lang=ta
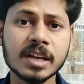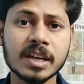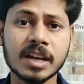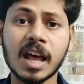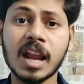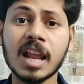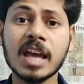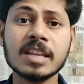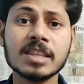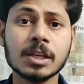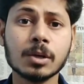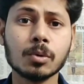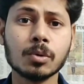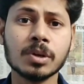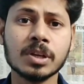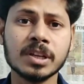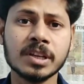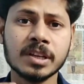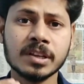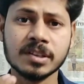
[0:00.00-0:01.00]
நாலாயிரத்தி
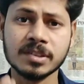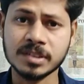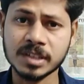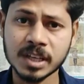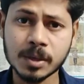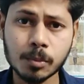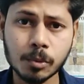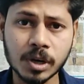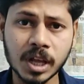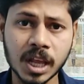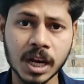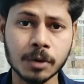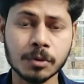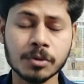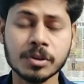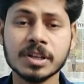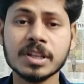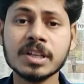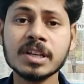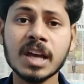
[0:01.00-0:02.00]
ஐநூறு சிங்கப்பூர் டாலர்
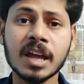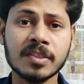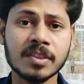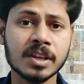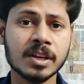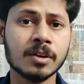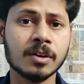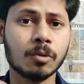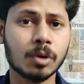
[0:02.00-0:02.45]
வந்துட்டு அந்த